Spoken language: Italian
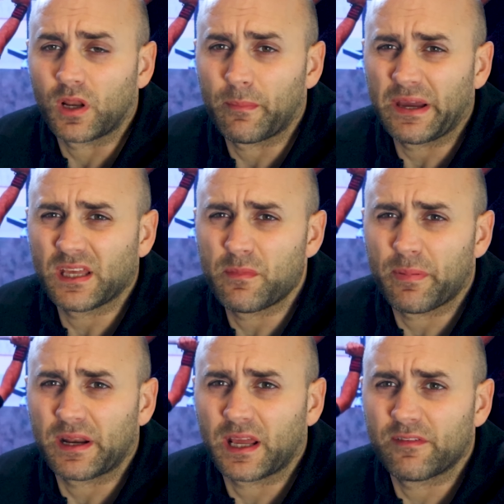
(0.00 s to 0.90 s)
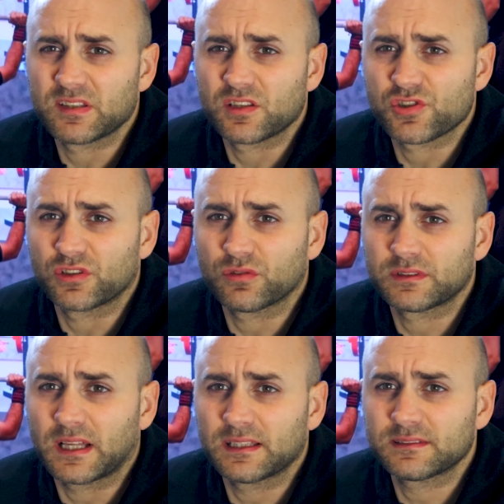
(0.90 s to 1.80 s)
con la maglia mi pare che avesse
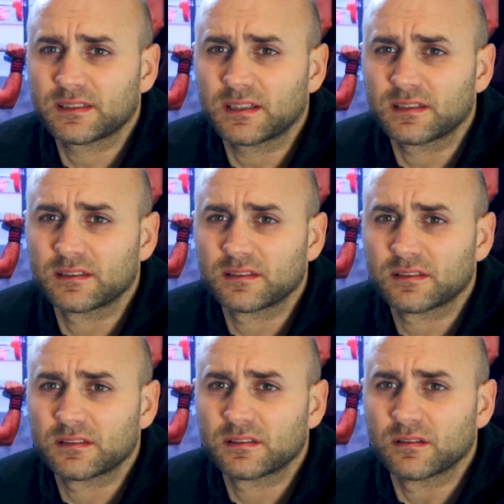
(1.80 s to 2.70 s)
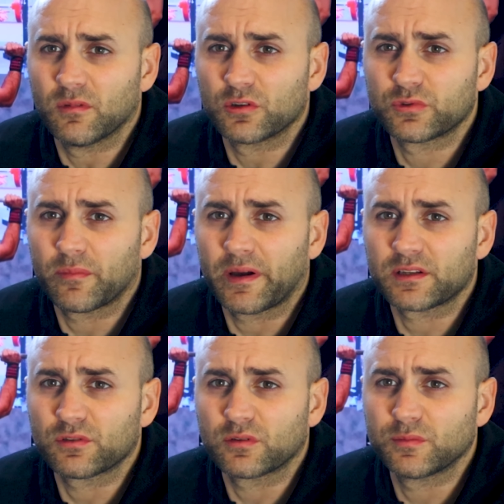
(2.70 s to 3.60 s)
180, molto
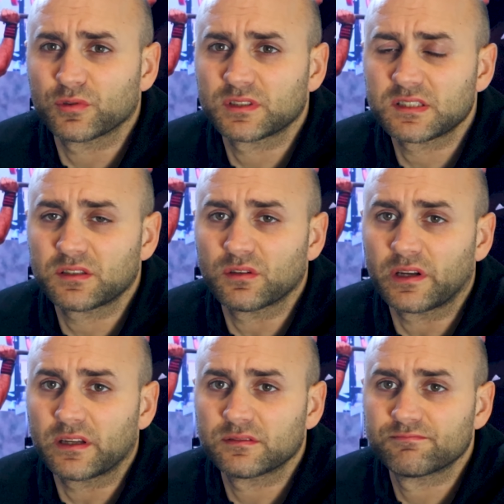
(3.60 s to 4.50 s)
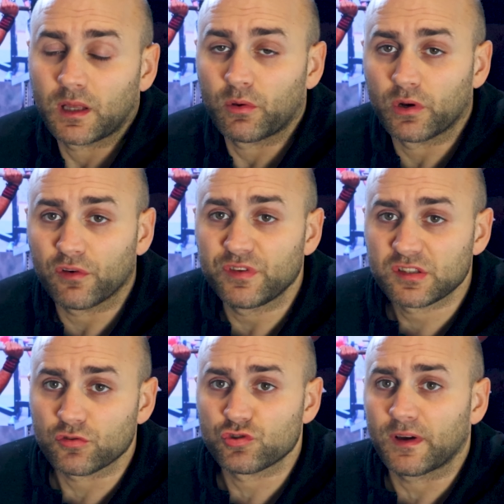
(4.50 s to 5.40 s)
aperto come impostazione. Da quello che ho
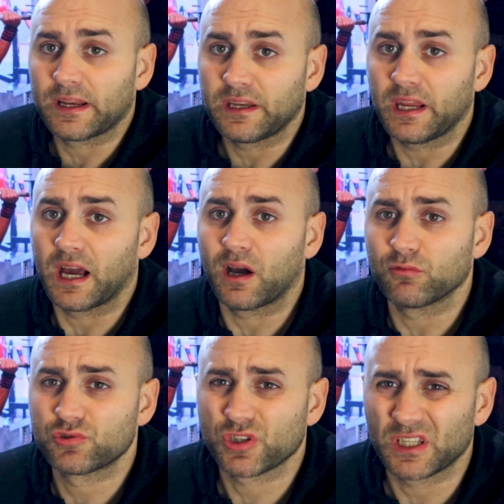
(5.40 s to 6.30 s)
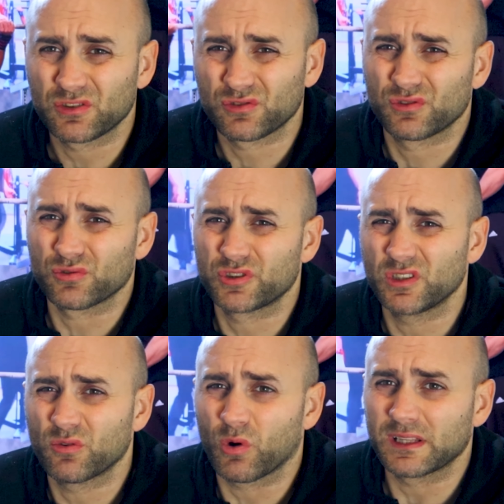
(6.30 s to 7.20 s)
visto Giovanni ha un
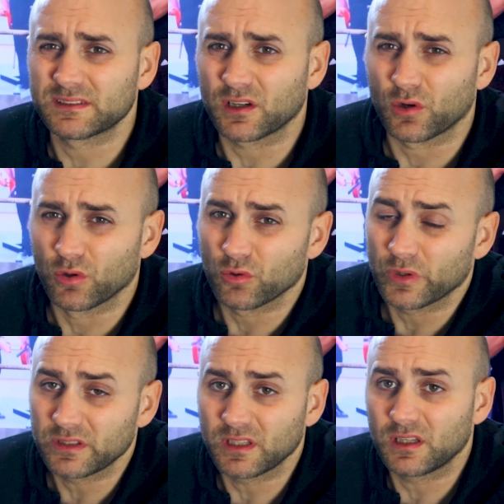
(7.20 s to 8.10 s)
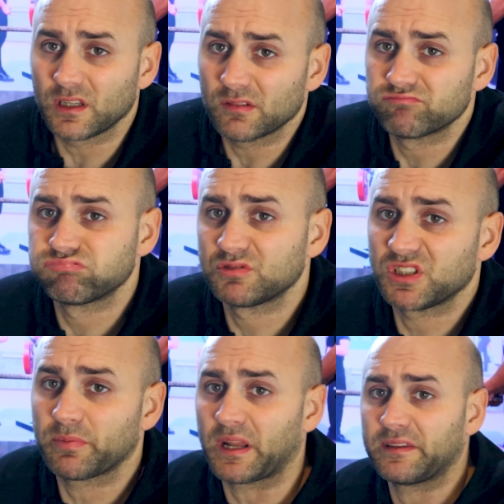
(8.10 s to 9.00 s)
150 row, quindi
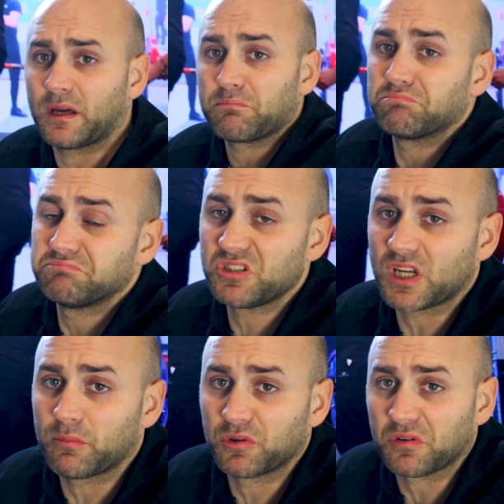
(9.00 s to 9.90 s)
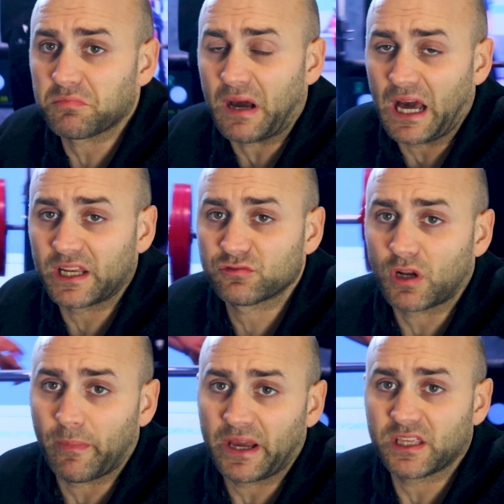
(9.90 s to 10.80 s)
ci prende diciamo normale
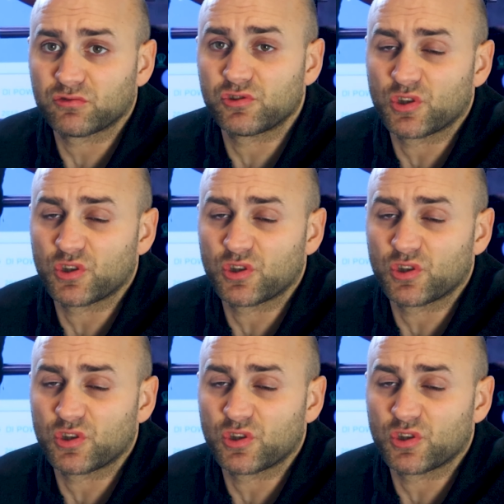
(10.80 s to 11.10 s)
sulla maglia sui